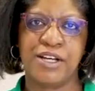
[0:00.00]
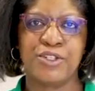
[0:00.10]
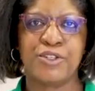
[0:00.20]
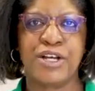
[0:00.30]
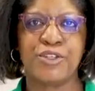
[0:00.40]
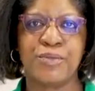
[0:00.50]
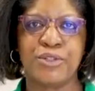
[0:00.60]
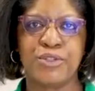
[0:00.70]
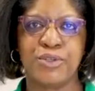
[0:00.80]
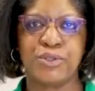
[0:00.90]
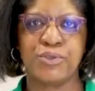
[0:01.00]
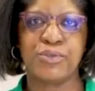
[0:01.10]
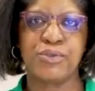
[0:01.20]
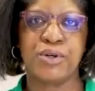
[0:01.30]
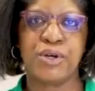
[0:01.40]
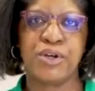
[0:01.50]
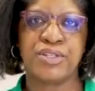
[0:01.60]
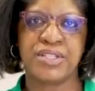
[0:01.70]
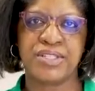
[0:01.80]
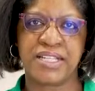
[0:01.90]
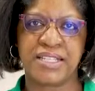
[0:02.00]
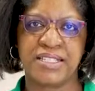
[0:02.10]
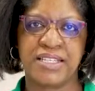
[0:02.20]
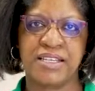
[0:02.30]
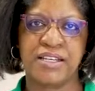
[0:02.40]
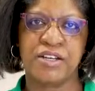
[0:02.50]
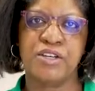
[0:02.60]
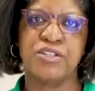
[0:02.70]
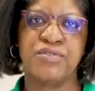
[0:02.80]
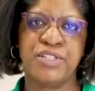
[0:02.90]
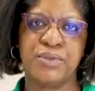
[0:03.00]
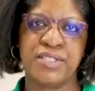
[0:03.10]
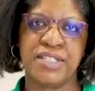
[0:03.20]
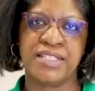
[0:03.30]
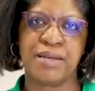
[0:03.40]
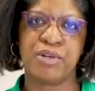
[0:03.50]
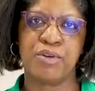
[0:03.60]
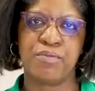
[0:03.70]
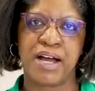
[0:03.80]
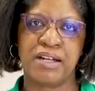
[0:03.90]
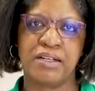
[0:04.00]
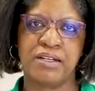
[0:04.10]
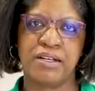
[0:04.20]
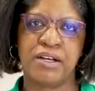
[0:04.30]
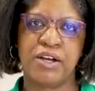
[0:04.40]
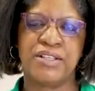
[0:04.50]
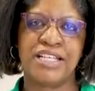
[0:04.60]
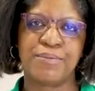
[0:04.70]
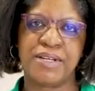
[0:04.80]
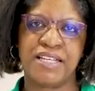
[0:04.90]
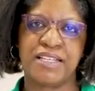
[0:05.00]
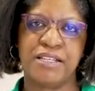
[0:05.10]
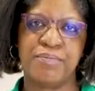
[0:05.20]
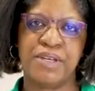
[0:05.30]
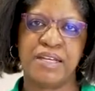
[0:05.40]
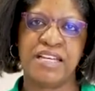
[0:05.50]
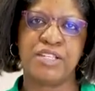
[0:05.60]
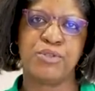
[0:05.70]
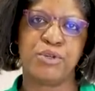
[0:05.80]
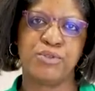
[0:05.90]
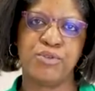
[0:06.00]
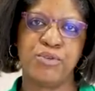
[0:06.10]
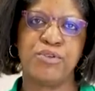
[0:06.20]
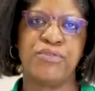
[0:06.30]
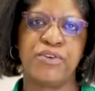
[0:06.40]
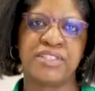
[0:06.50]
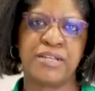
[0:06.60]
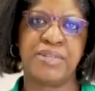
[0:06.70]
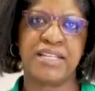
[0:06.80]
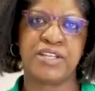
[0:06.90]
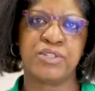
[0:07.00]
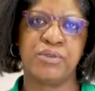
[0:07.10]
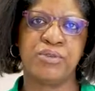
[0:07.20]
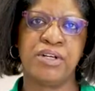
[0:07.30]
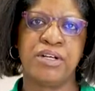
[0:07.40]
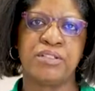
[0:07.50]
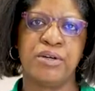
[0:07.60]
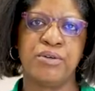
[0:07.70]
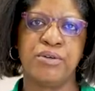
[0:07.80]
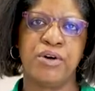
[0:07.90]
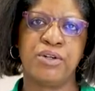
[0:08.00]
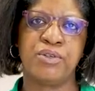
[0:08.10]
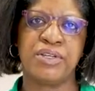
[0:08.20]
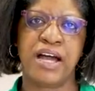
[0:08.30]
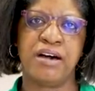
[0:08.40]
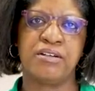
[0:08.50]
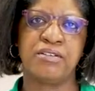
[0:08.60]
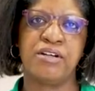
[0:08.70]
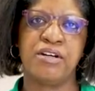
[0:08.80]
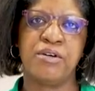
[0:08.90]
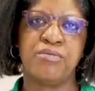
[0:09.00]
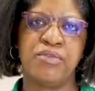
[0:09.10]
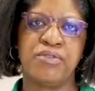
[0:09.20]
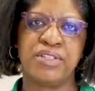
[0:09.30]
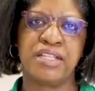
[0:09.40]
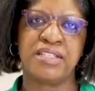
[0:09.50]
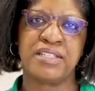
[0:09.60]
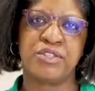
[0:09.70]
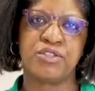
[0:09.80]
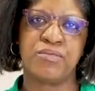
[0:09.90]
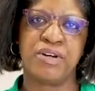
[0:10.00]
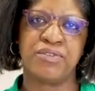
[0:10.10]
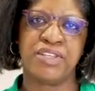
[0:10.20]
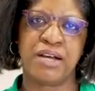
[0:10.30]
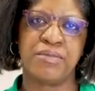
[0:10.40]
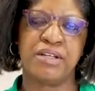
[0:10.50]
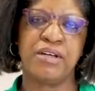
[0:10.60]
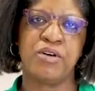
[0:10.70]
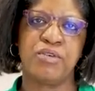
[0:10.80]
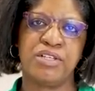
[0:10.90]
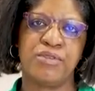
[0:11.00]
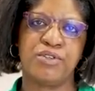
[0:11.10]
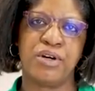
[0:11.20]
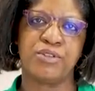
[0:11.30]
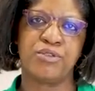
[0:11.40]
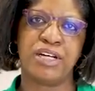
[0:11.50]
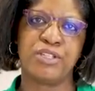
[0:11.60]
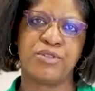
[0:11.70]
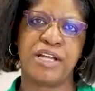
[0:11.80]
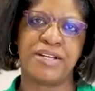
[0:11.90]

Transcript: Cela demande surtout un sens critique, une vision système globale, un esprit d'équipe et surtout une forte implication dans le rôle de garant pour fournir des instruments fiables au niveau du rendu du résultat